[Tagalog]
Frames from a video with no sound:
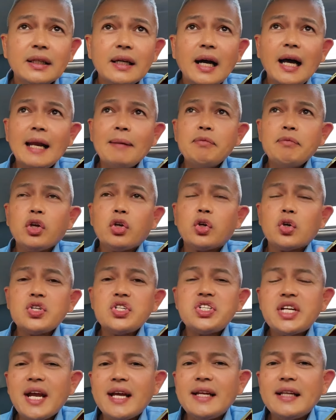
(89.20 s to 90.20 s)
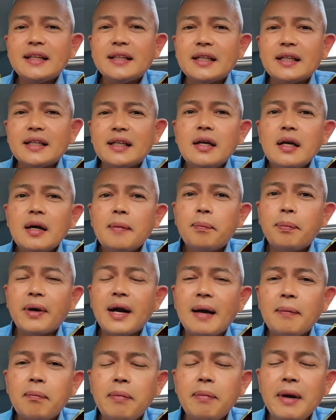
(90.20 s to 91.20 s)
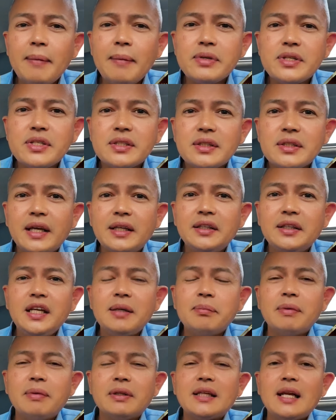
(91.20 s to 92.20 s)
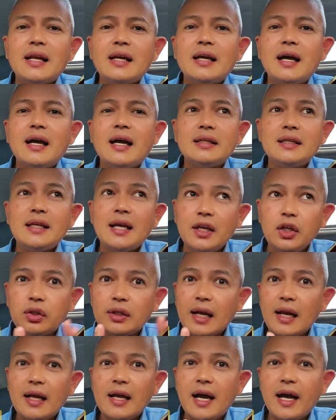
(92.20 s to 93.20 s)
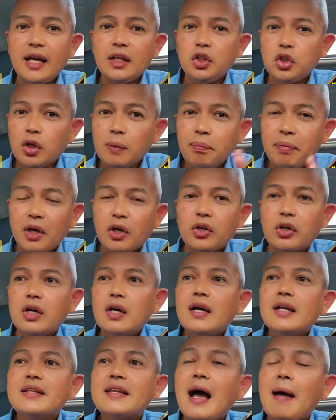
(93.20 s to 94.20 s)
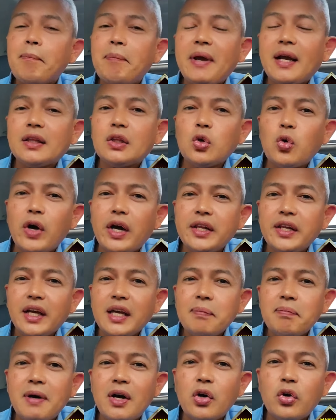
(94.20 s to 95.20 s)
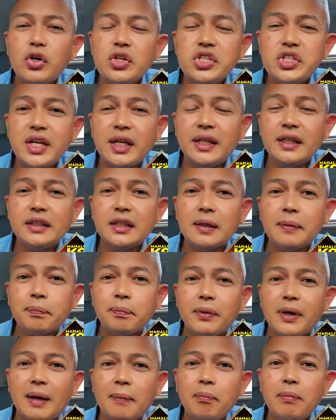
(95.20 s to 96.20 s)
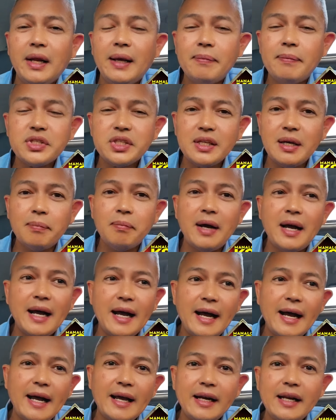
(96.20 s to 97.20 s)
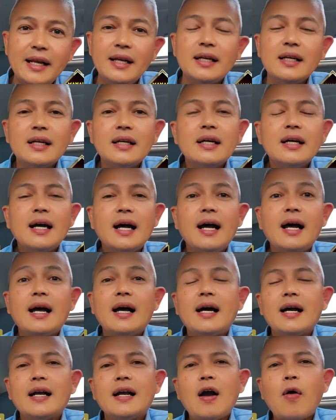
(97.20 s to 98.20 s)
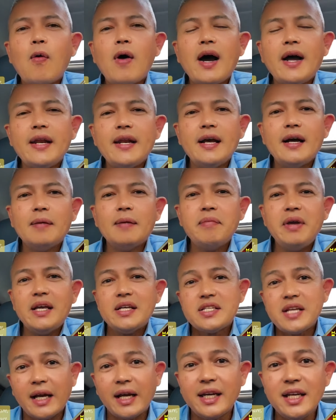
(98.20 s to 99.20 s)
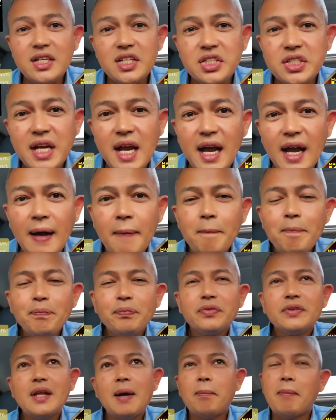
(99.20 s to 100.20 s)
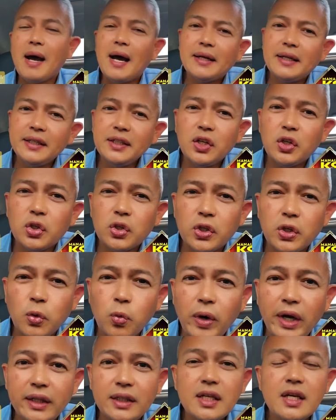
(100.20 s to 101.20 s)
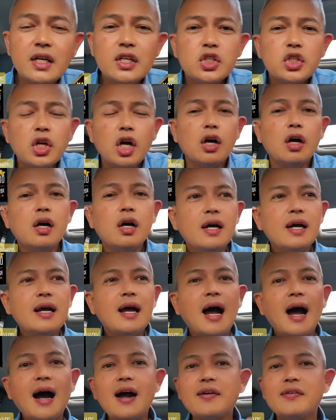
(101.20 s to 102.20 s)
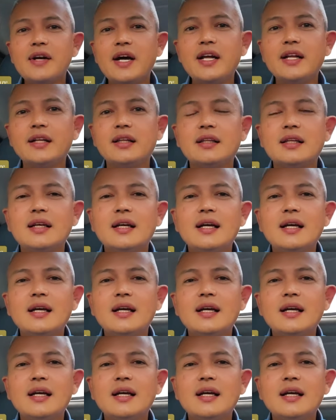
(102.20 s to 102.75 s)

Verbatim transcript: alam niyo congenital problems na hindi naman talaga niya yung talaga height yun pero naapektuhan ng ibang congenital problems na maaaring uh, gawa ng may sakit siya na mana niya or what so ang runt